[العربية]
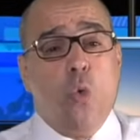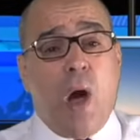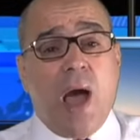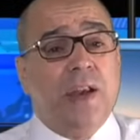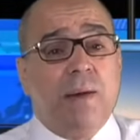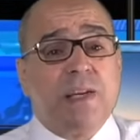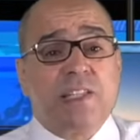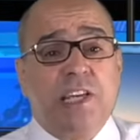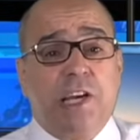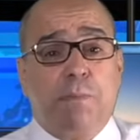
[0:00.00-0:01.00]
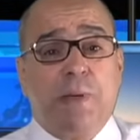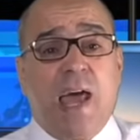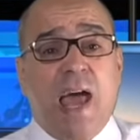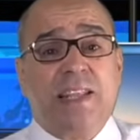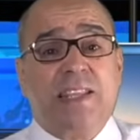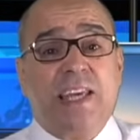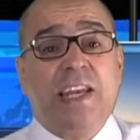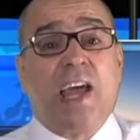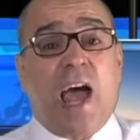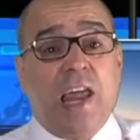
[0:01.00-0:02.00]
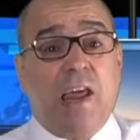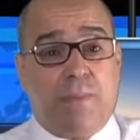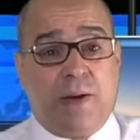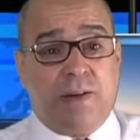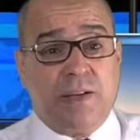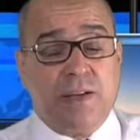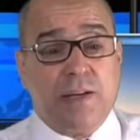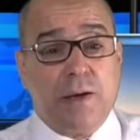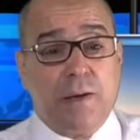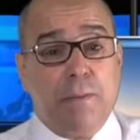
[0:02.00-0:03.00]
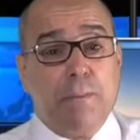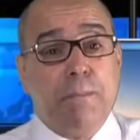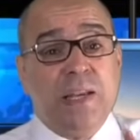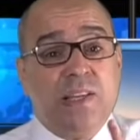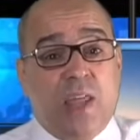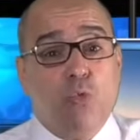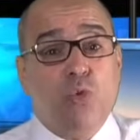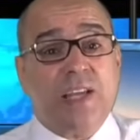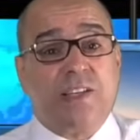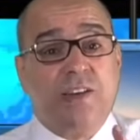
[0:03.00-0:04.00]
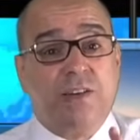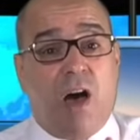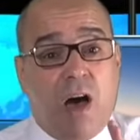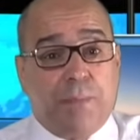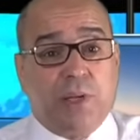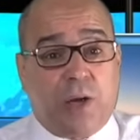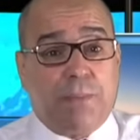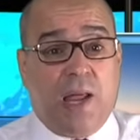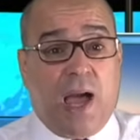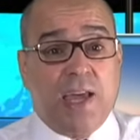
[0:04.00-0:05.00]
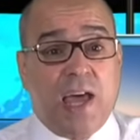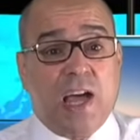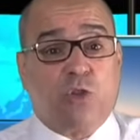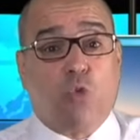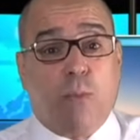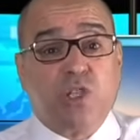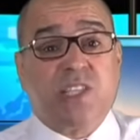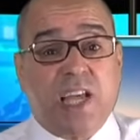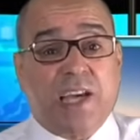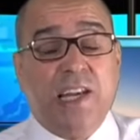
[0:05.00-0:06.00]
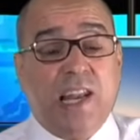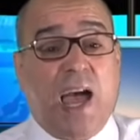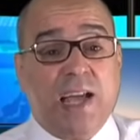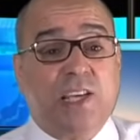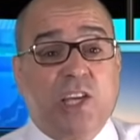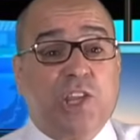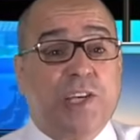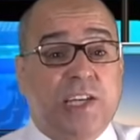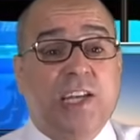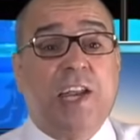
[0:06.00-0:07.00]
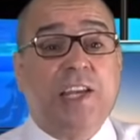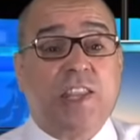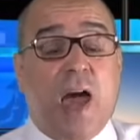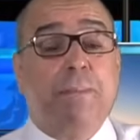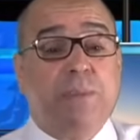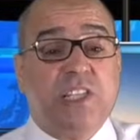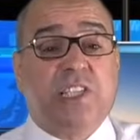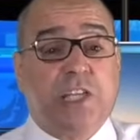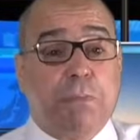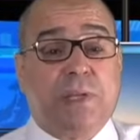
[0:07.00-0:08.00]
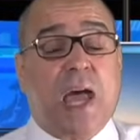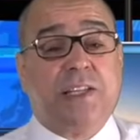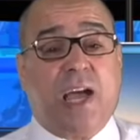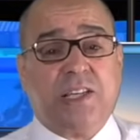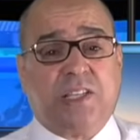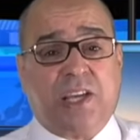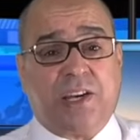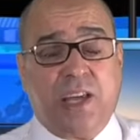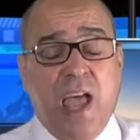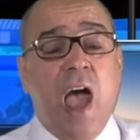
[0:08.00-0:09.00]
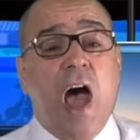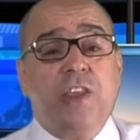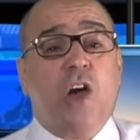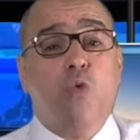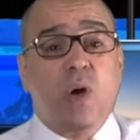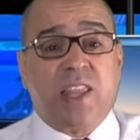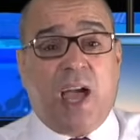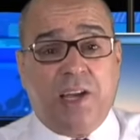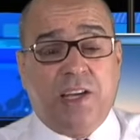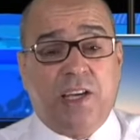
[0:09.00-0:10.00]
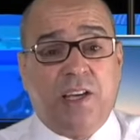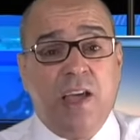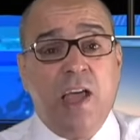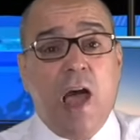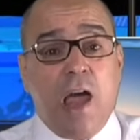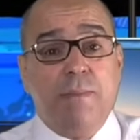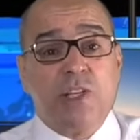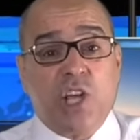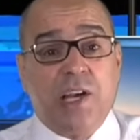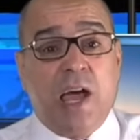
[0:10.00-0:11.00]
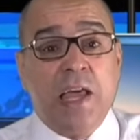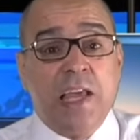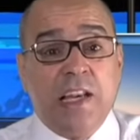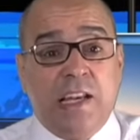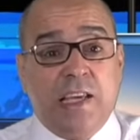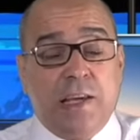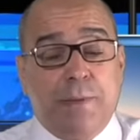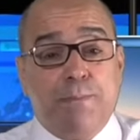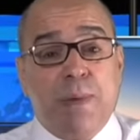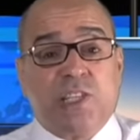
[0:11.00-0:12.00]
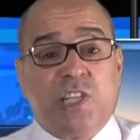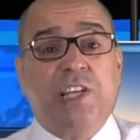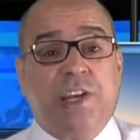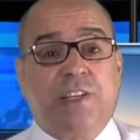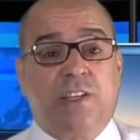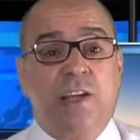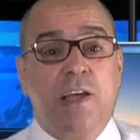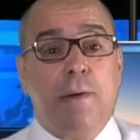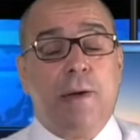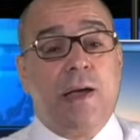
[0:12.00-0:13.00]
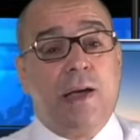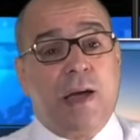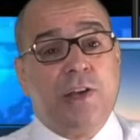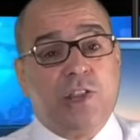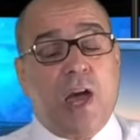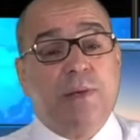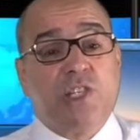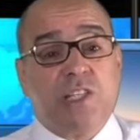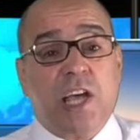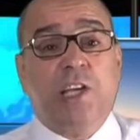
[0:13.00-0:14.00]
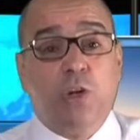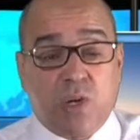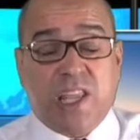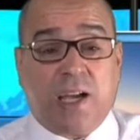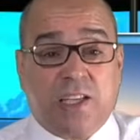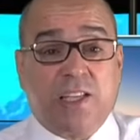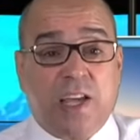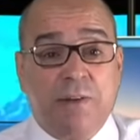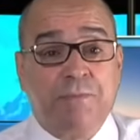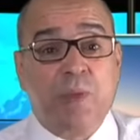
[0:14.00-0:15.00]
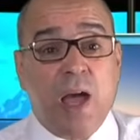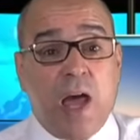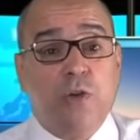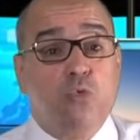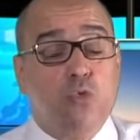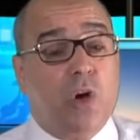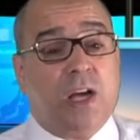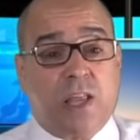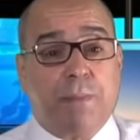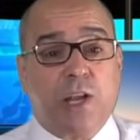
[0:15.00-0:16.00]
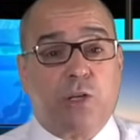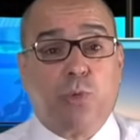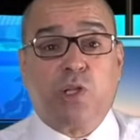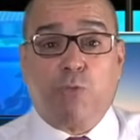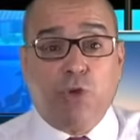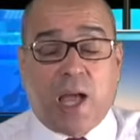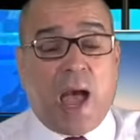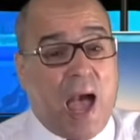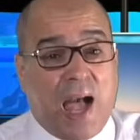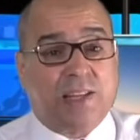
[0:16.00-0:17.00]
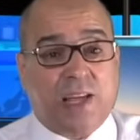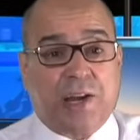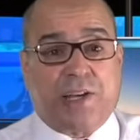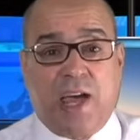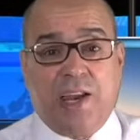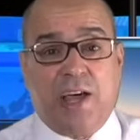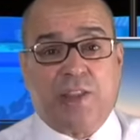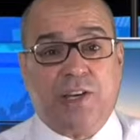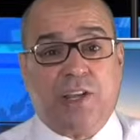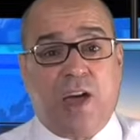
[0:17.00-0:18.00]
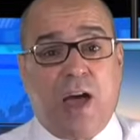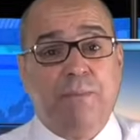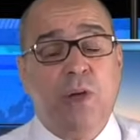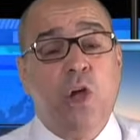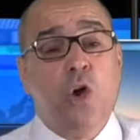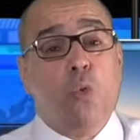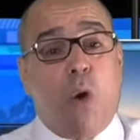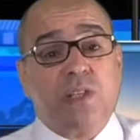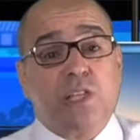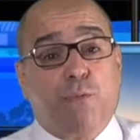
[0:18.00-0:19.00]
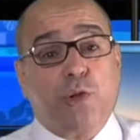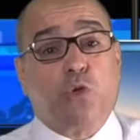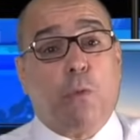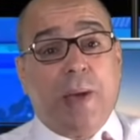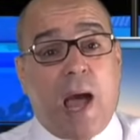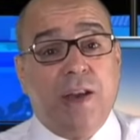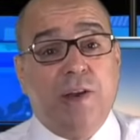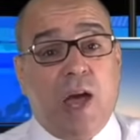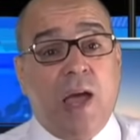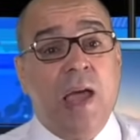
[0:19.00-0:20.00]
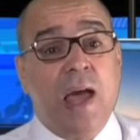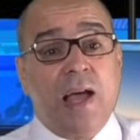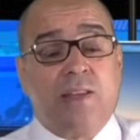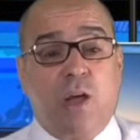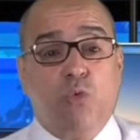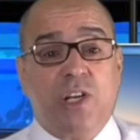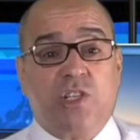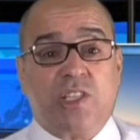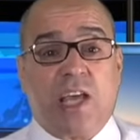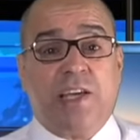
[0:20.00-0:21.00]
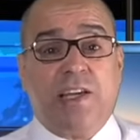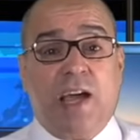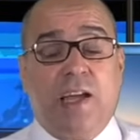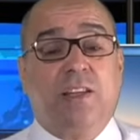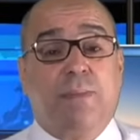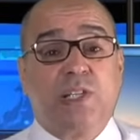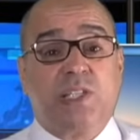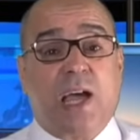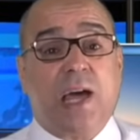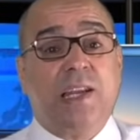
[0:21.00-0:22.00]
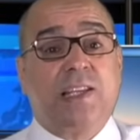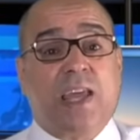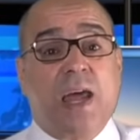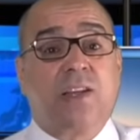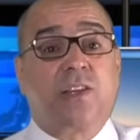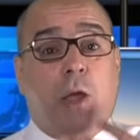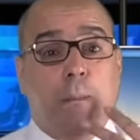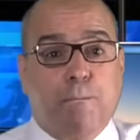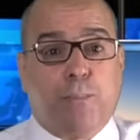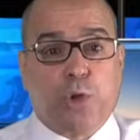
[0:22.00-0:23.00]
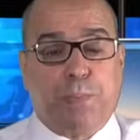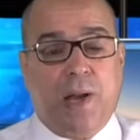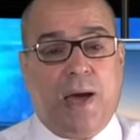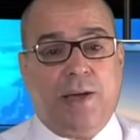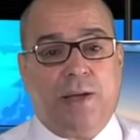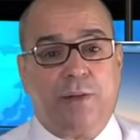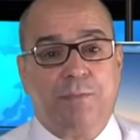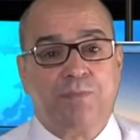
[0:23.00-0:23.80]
وأن مصير البلاد انقلب من دولة نابضة بالحياة ومستقلة حديثا إلى نظام استبدادي عسكري هذا هو تحليل المجلة لمسيرة آه، النظام الجزائري وتحديدا أنه اعتبرت بوتفليقة أحد أركان هذا النظام ووصفته بأن الدولة الجزائرية عندما استقلت كانت تنبض بالحياة